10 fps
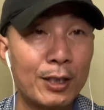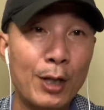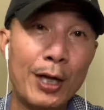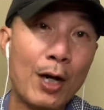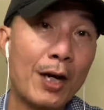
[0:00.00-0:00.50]

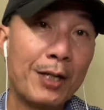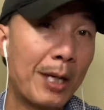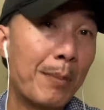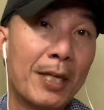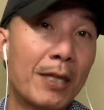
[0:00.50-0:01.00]
chuyện đó là
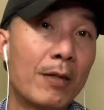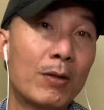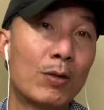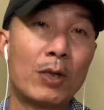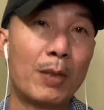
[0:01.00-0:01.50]
chuyện bình
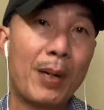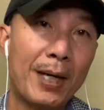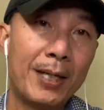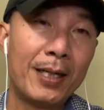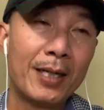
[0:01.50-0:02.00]
thường của người
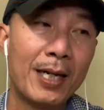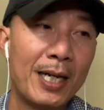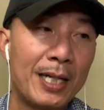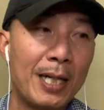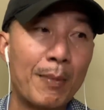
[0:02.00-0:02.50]
Mỹ
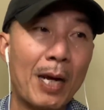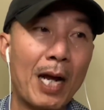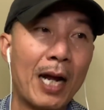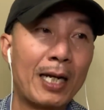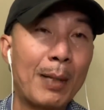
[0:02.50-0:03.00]
nhưng
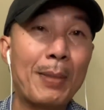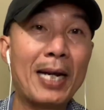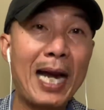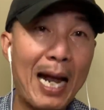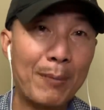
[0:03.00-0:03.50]
mà khi mình
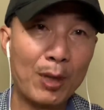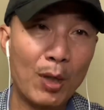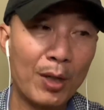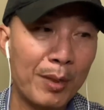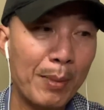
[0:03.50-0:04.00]
đi làm
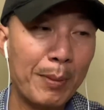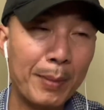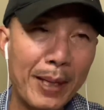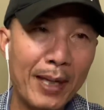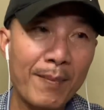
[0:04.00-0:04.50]
rồi mình mới
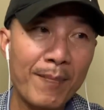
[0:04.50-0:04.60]
biết